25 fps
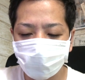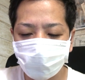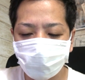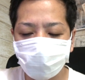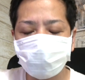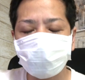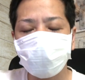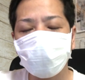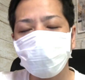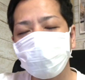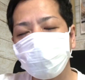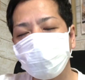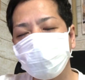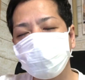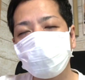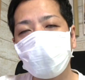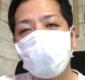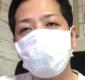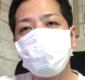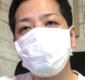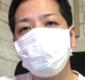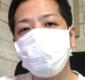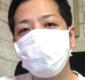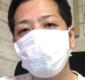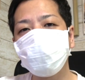で
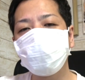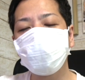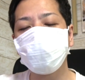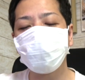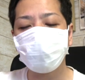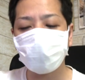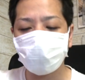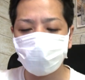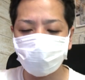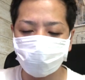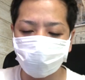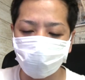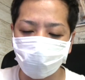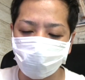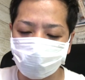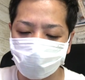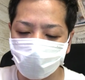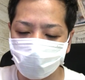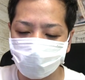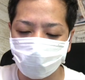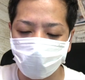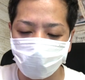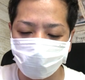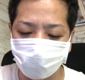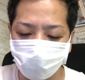ザップで処理さ
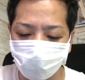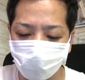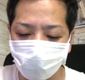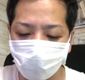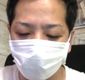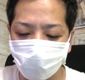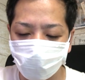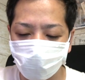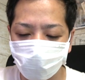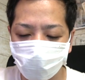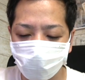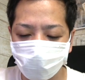れた後の、